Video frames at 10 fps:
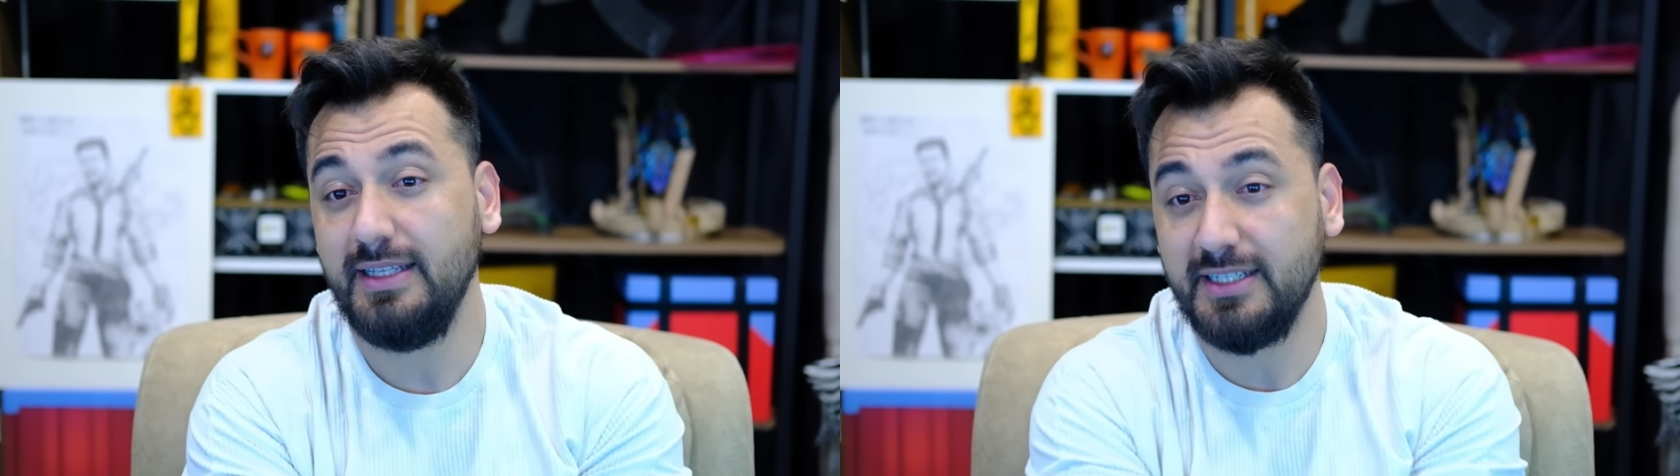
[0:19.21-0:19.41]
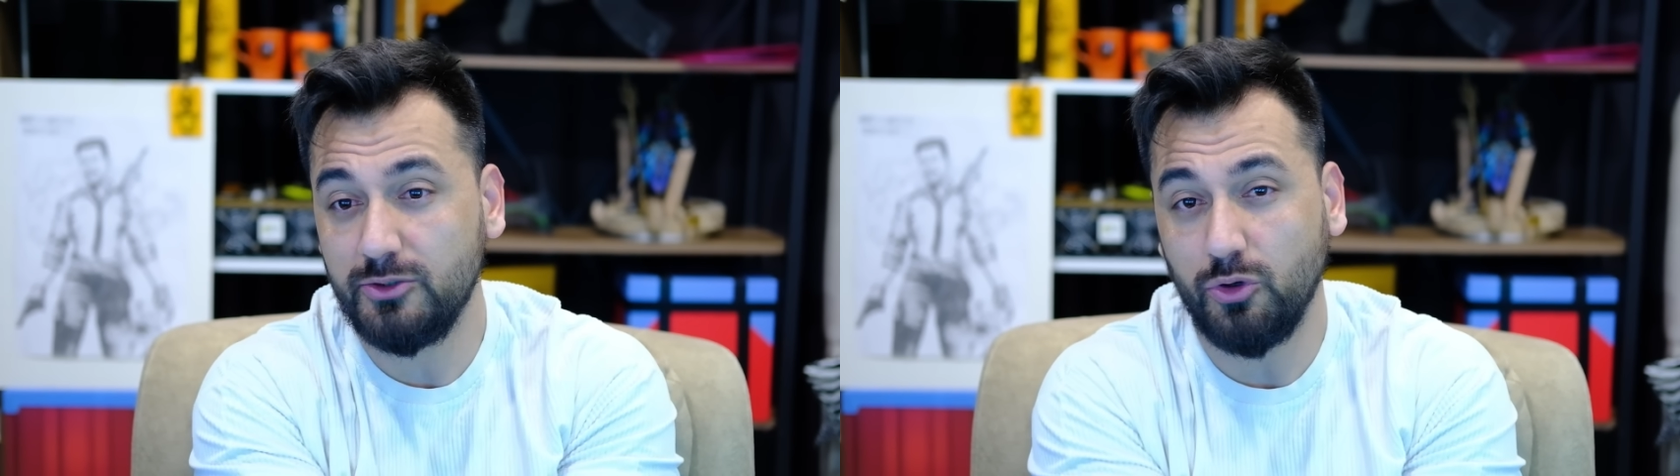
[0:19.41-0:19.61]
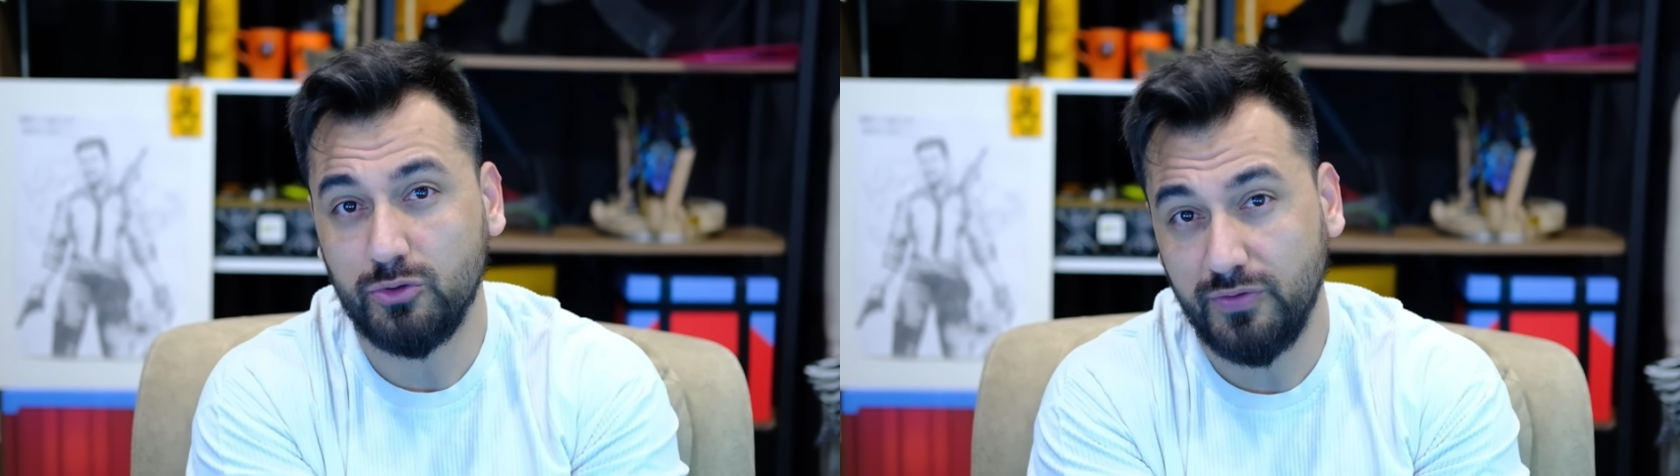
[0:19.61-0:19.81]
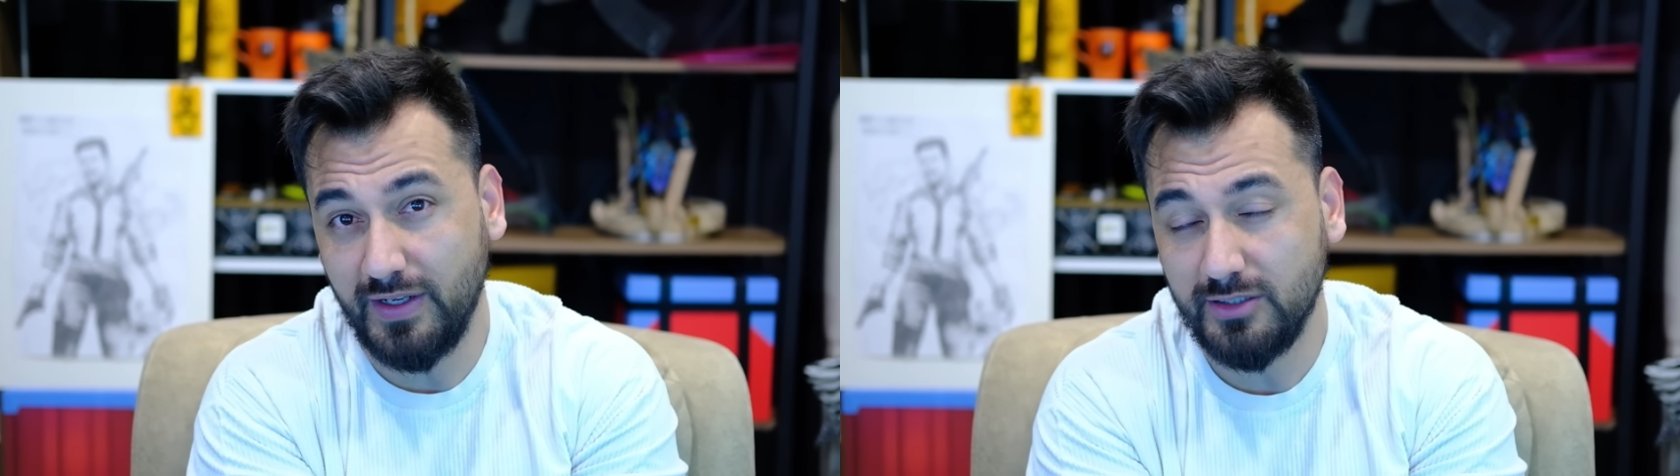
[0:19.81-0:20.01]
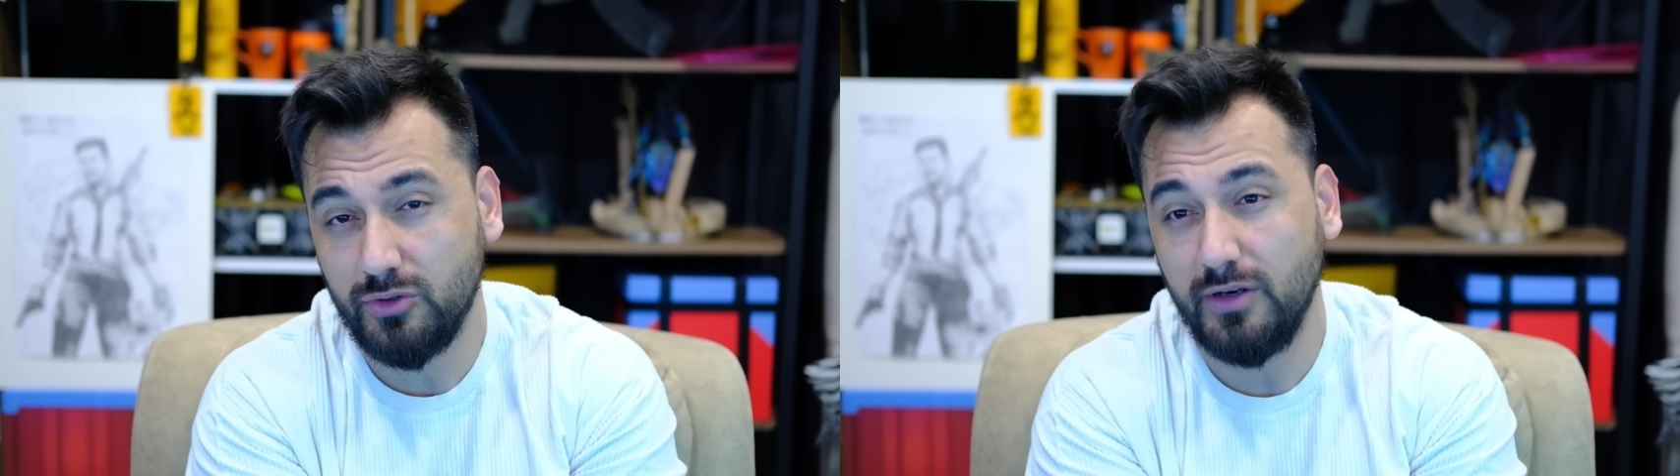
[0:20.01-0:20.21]
Ligi çok
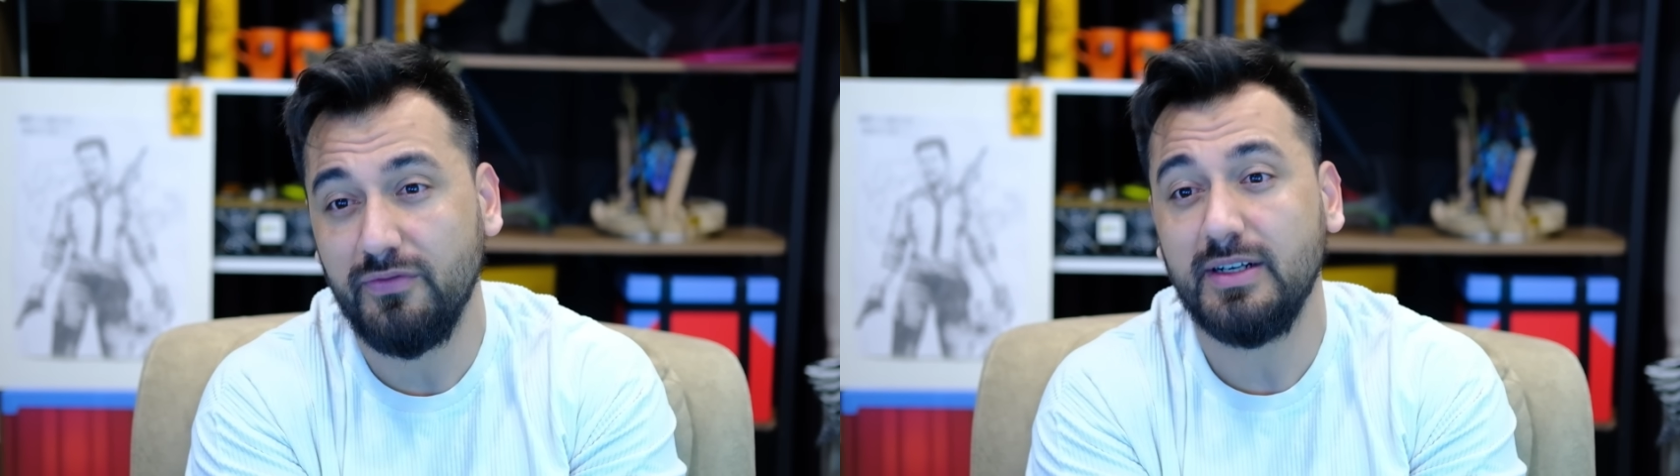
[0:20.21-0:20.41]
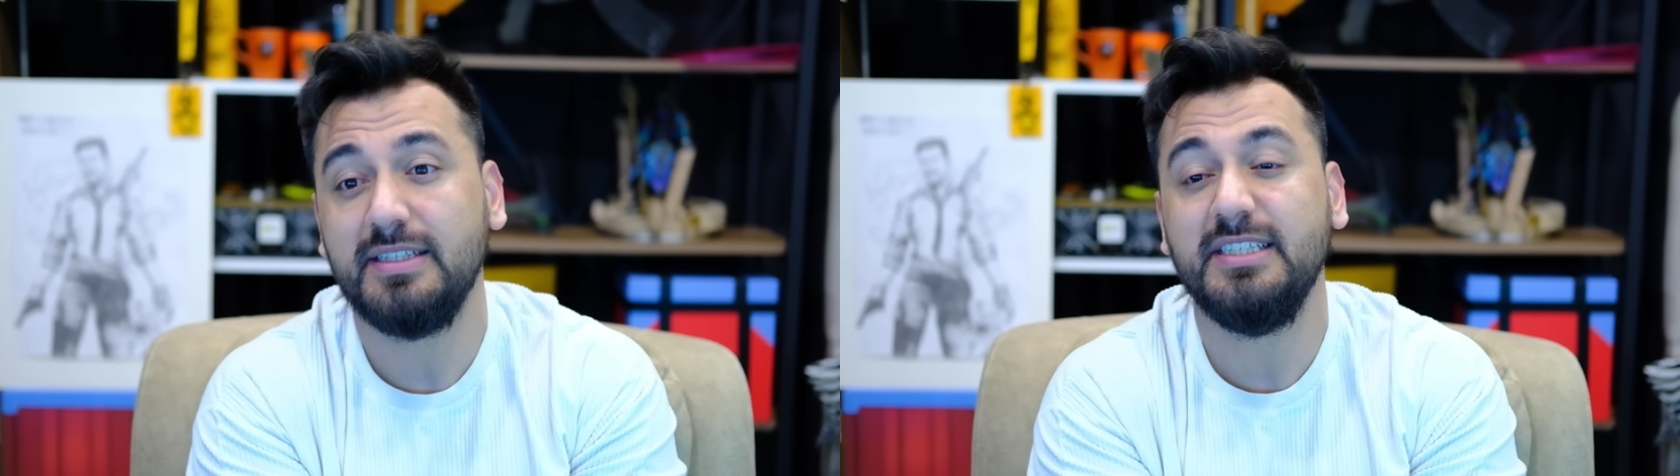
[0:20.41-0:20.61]
fazla soran var.